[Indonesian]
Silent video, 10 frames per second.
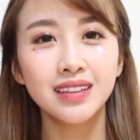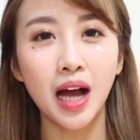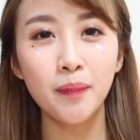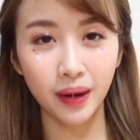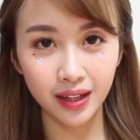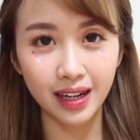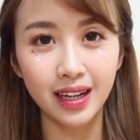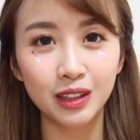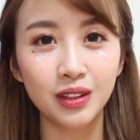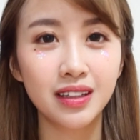gak
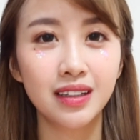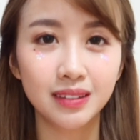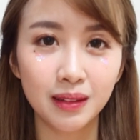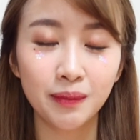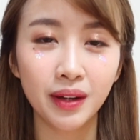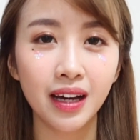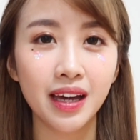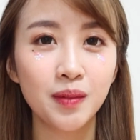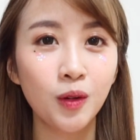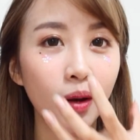pede gitu ada di sebelah mereka
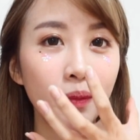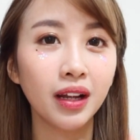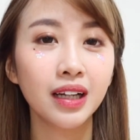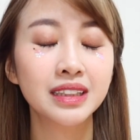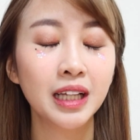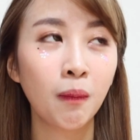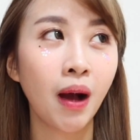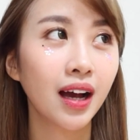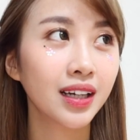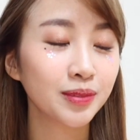karena muka mereka kecil
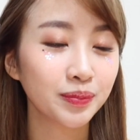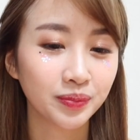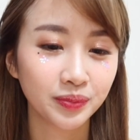banget